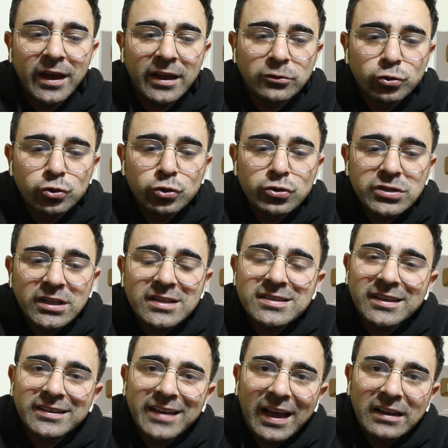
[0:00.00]
E
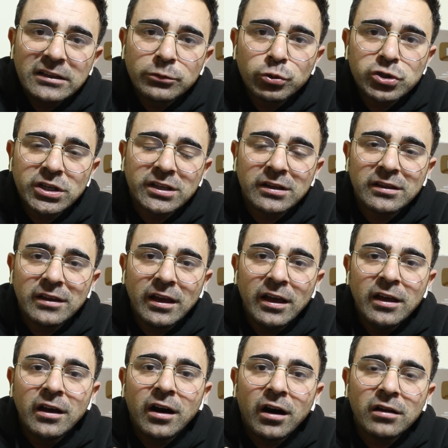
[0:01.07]
düşünsenize geldi bu
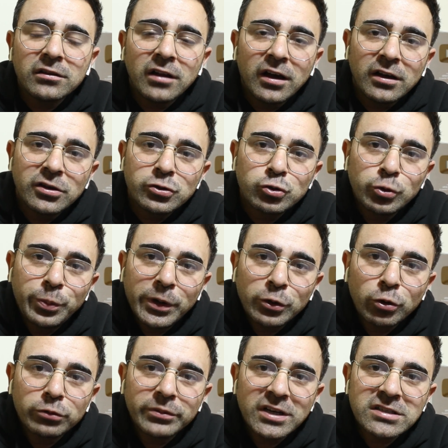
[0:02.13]
şekilde Allah
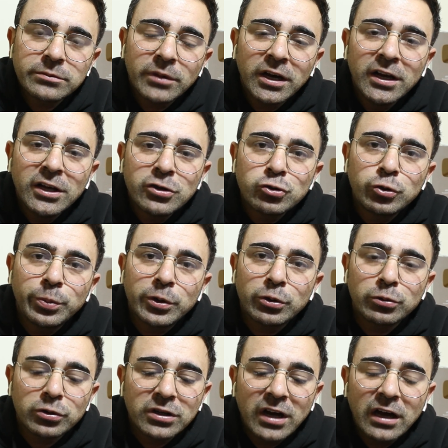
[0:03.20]
süper olmaz mı? Süper
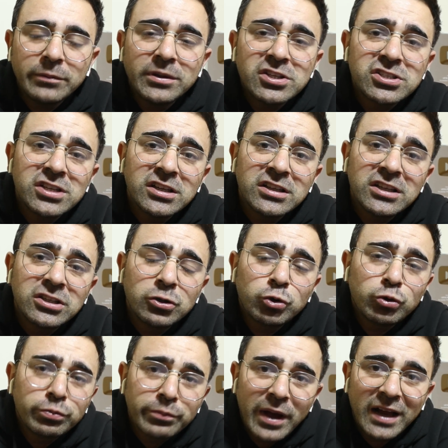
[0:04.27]
olur. Kaybedeceğin
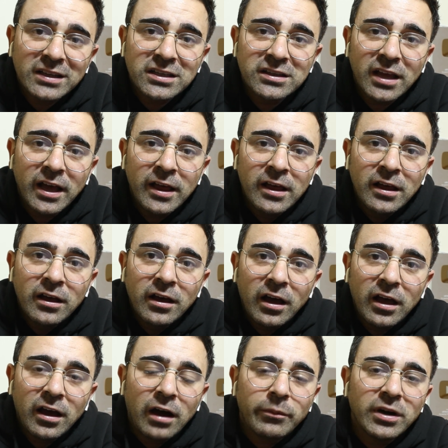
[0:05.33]
2 gün gün belki de.
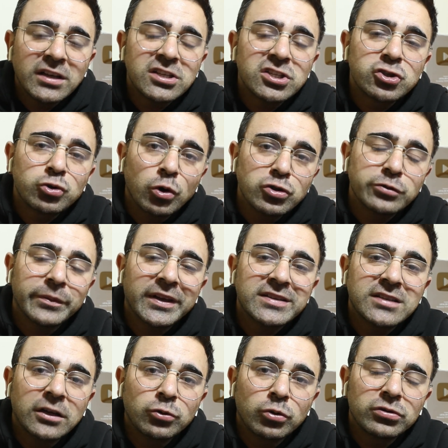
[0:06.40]
E, ama hiç
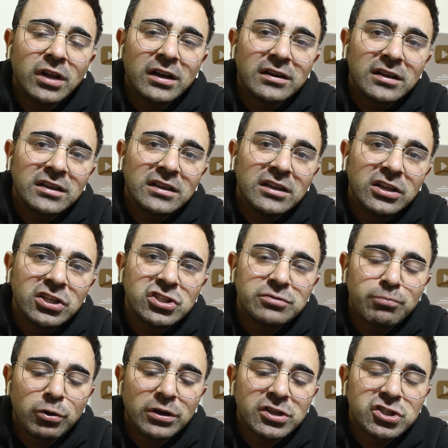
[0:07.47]
çözmezsen onlarla ilgili
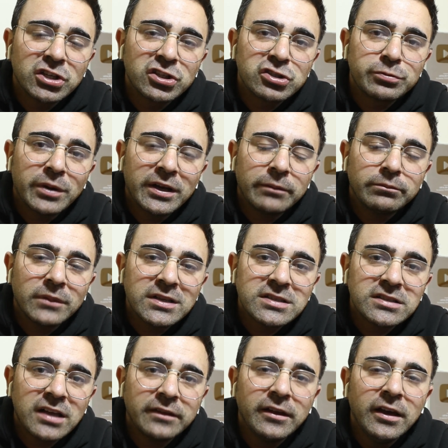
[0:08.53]
hiç böyle çalışma
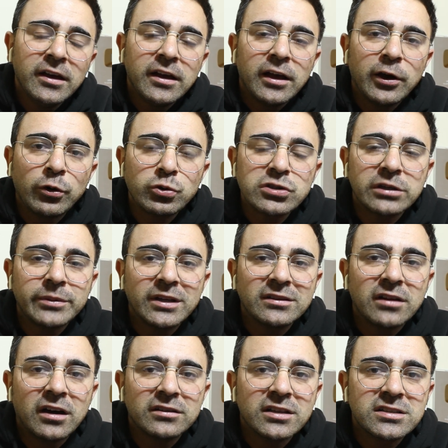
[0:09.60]
yapmazsan e, o
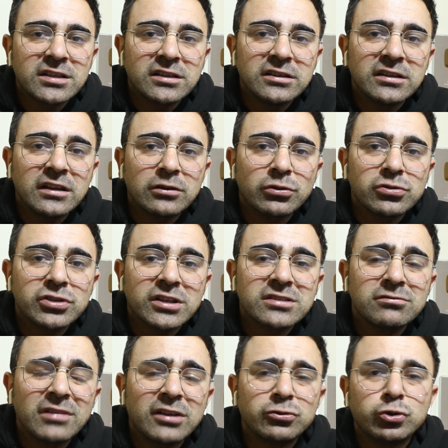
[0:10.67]
zaman daha da sıkıntılar
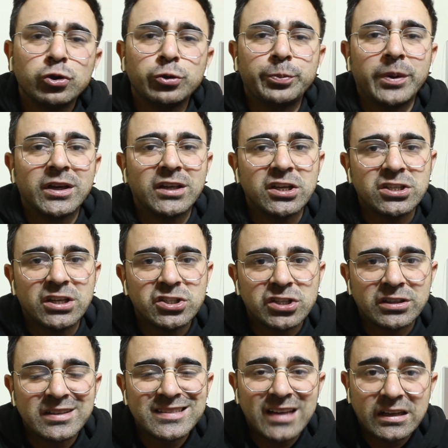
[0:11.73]
olacaksın. Lan tüh be keşke
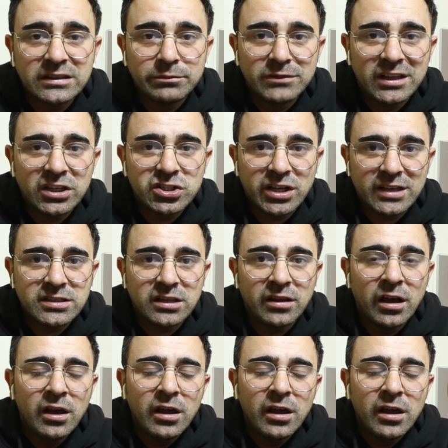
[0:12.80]
çalışsaydım diyeceksin.